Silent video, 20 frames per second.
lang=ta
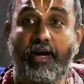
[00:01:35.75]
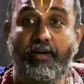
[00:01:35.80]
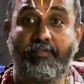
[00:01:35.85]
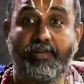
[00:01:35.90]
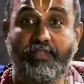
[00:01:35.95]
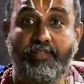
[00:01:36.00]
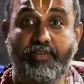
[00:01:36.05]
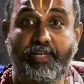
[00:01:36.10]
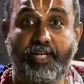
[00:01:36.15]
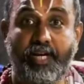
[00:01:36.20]

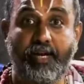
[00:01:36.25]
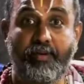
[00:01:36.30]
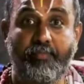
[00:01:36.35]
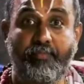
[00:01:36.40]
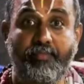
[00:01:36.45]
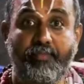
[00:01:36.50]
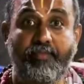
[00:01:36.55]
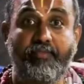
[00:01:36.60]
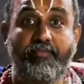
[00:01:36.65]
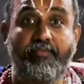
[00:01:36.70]
பகவத்
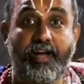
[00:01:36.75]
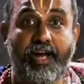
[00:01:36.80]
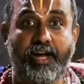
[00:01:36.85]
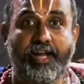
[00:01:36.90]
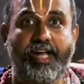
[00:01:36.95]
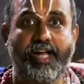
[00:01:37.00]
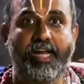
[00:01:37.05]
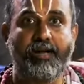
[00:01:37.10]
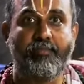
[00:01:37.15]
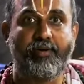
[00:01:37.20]
விஷயம்
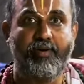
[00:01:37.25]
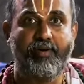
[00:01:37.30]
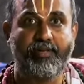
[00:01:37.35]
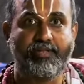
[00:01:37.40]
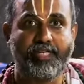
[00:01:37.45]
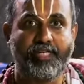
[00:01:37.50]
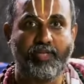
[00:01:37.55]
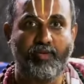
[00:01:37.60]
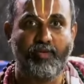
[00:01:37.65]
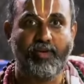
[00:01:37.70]
வியாக்கியானம்
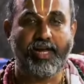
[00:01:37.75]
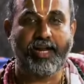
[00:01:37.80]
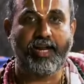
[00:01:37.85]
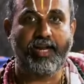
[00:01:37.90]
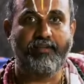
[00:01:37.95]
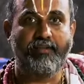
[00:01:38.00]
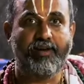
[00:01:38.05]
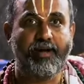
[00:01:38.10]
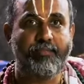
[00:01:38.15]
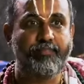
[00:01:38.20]
அருளி
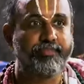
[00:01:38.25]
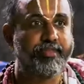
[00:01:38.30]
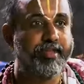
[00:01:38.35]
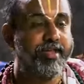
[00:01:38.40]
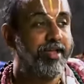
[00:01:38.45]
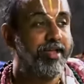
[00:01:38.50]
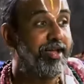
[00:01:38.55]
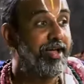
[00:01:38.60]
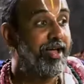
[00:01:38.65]
செய்துள்ளார் அல்லவா